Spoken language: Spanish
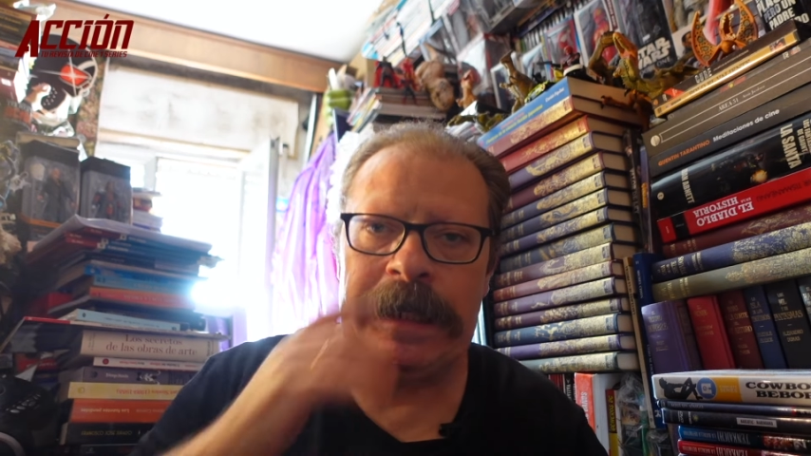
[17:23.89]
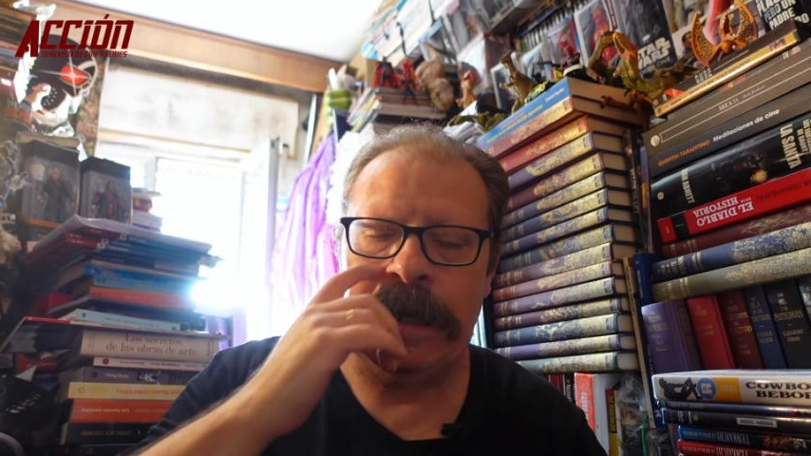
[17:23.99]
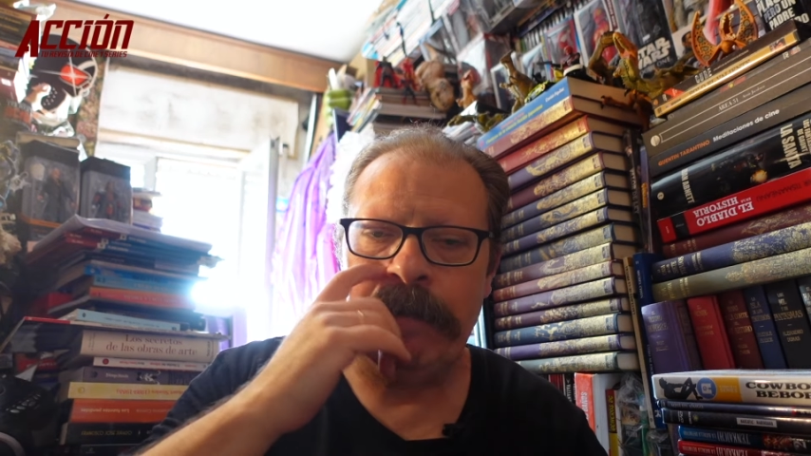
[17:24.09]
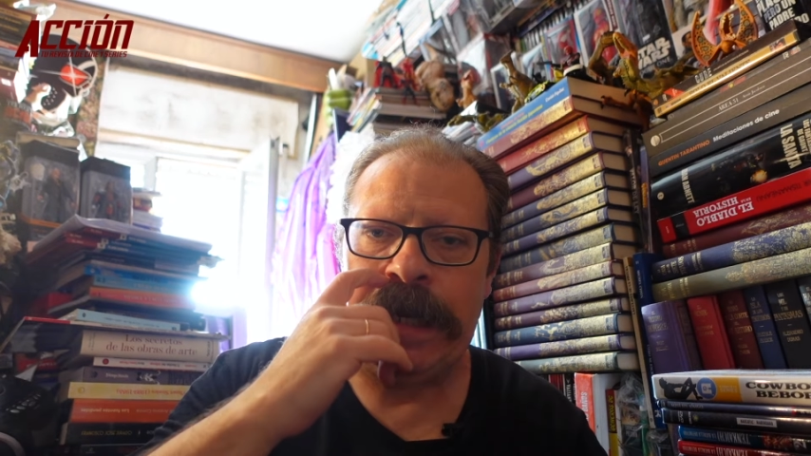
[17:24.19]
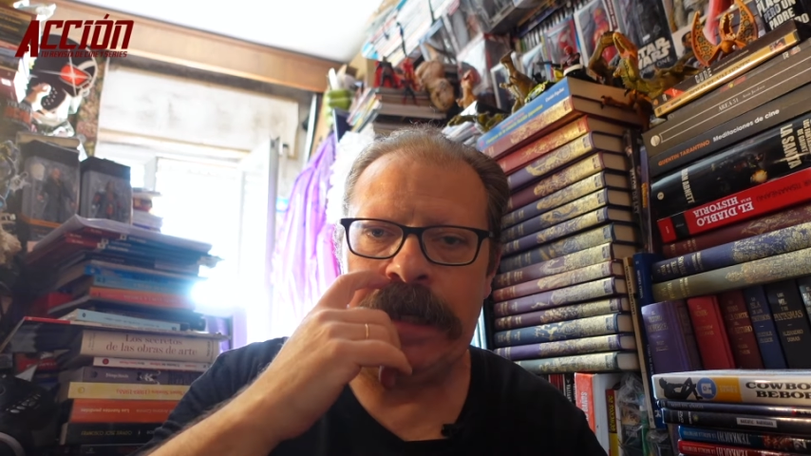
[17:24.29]

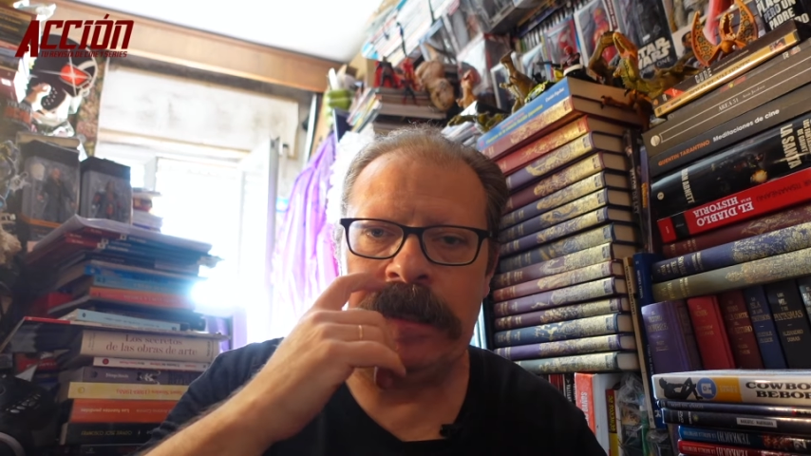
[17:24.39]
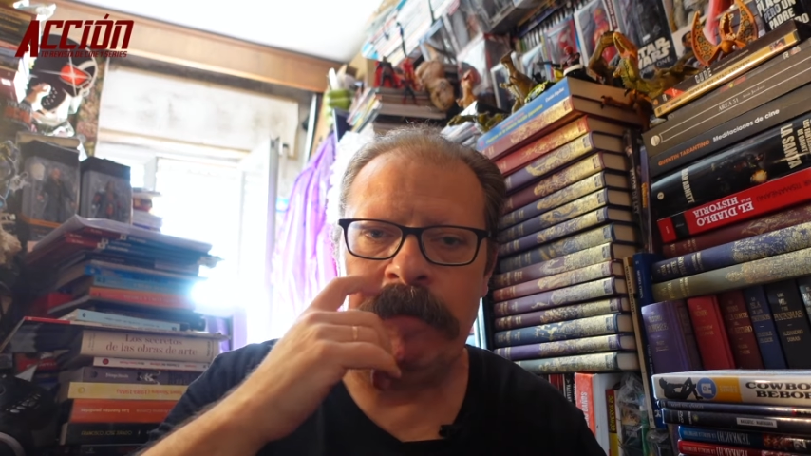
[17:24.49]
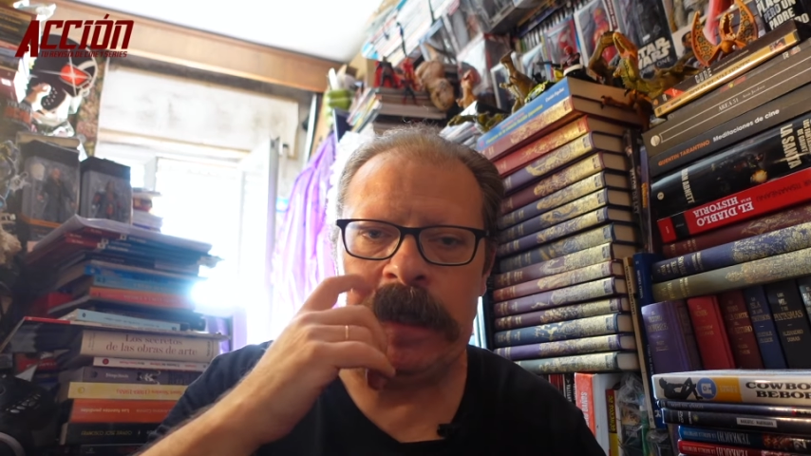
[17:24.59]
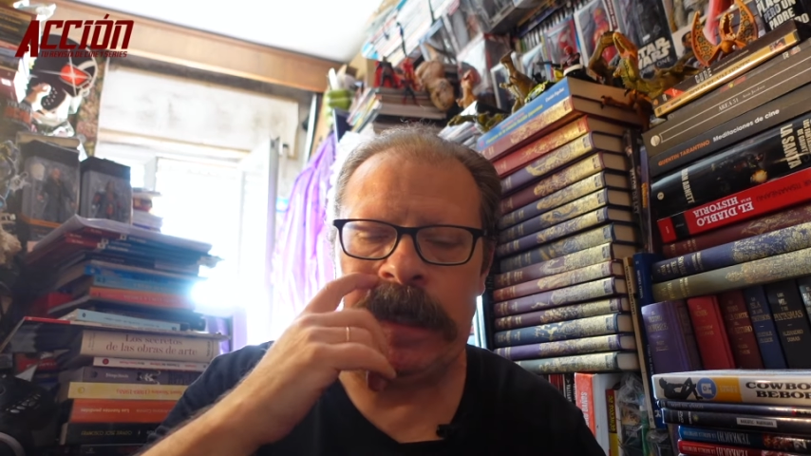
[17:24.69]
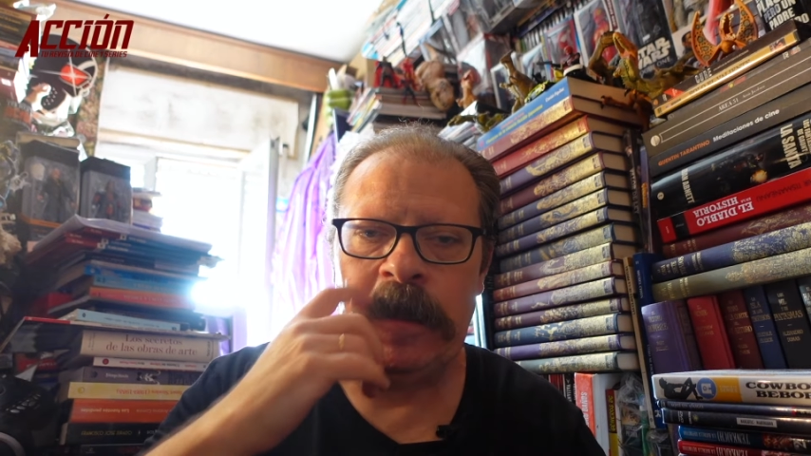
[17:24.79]
para ir
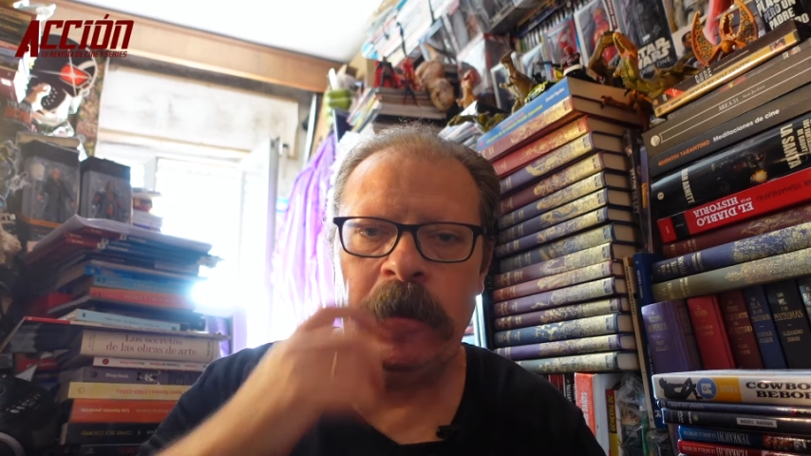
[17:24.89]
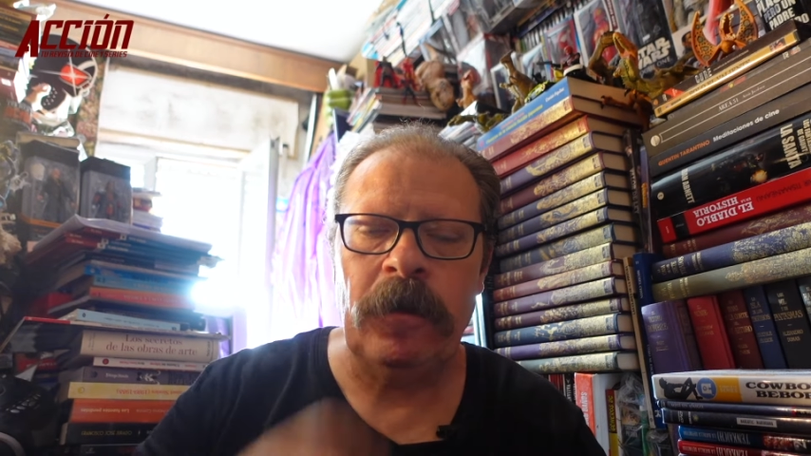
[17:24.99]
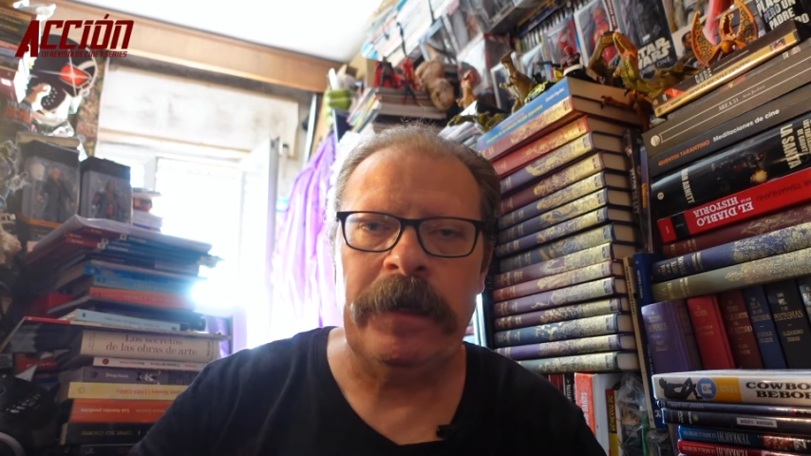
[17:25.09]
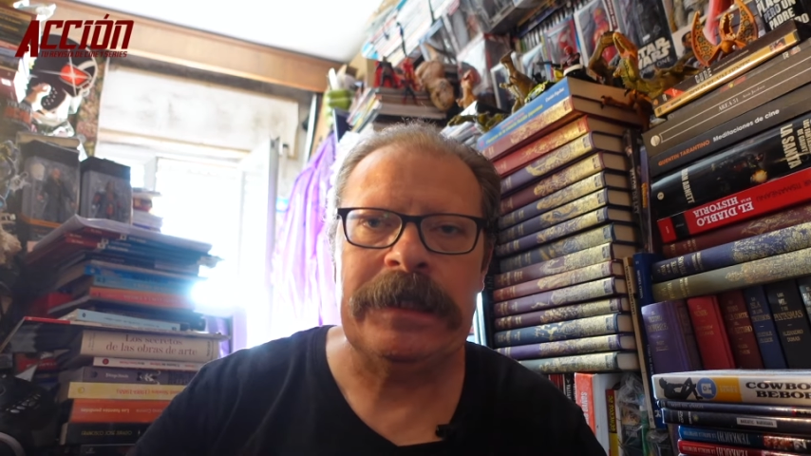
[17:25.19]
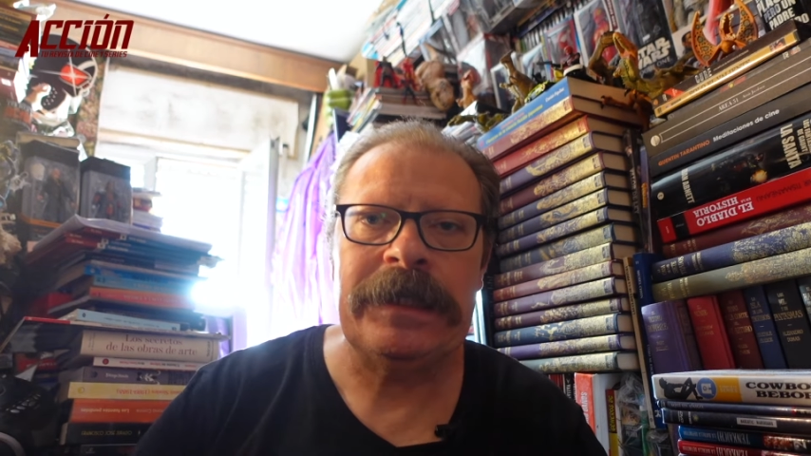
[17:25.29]

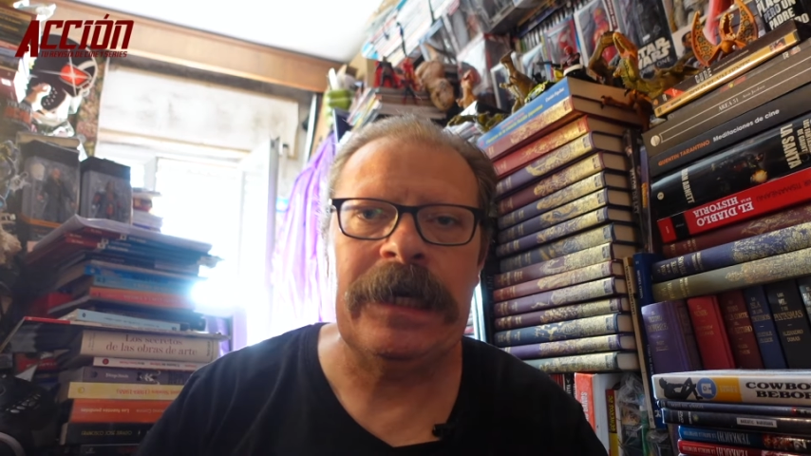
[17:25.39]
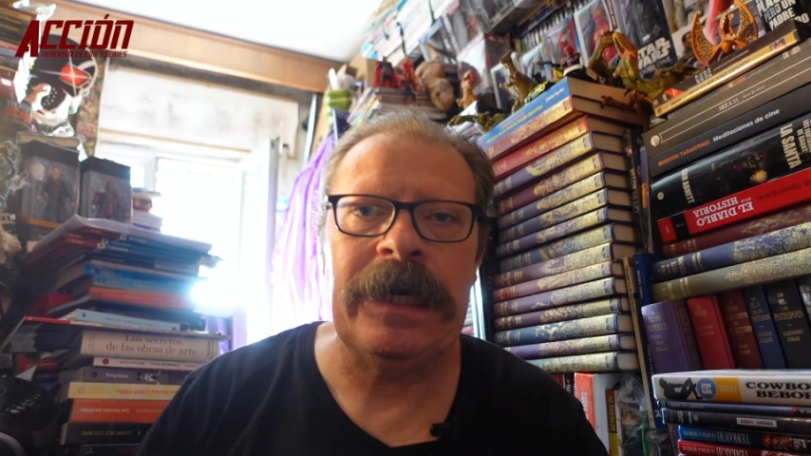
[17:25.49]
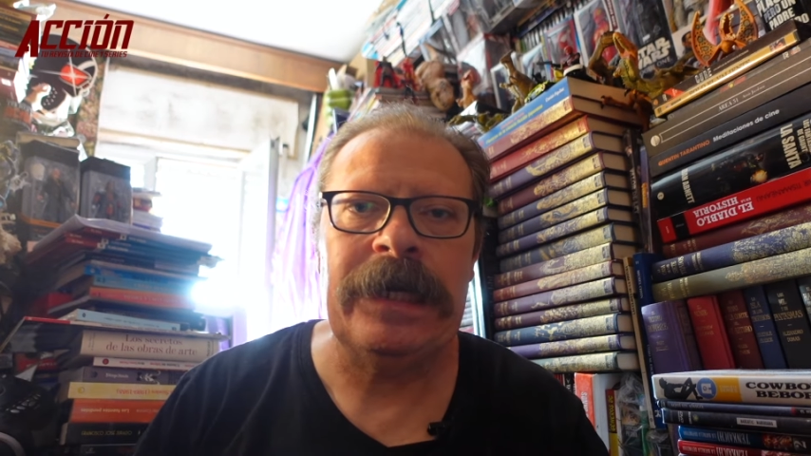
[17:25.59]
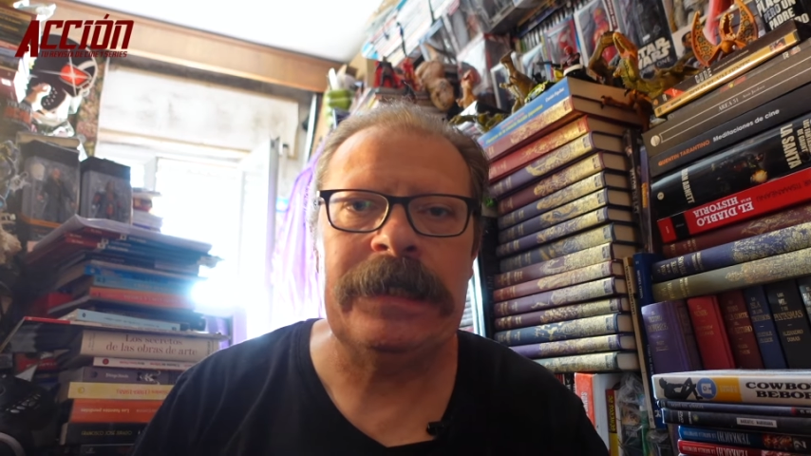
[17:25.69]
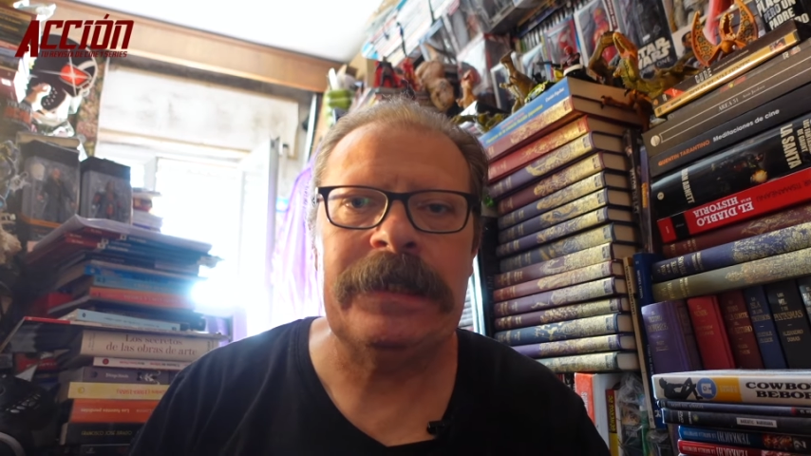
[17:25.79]
terminando esta,